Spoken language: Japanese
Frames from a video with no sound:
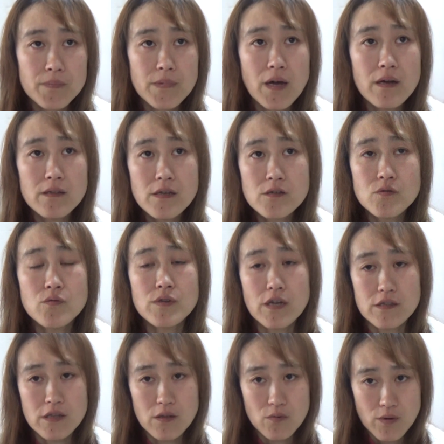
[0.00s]
なんでそう
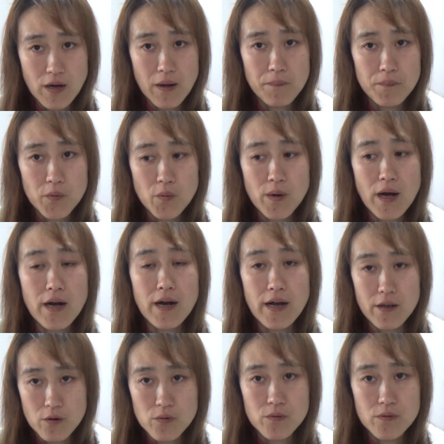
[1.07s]
なったのかを考
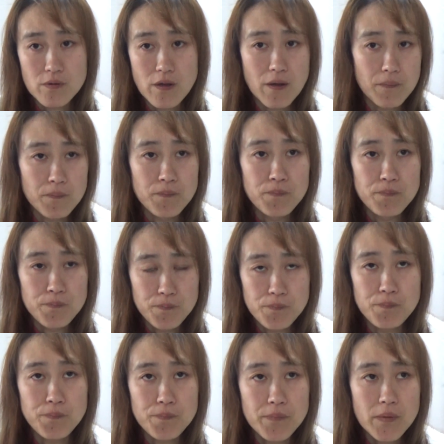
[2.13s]
えろって、う
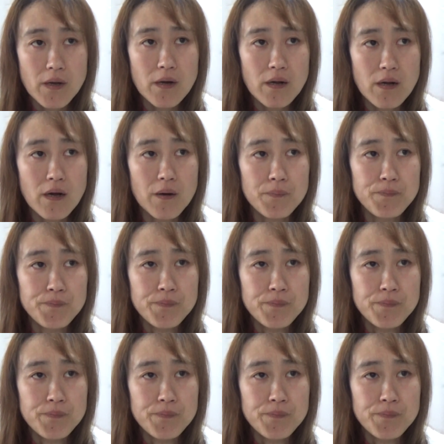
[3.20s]
ん、だから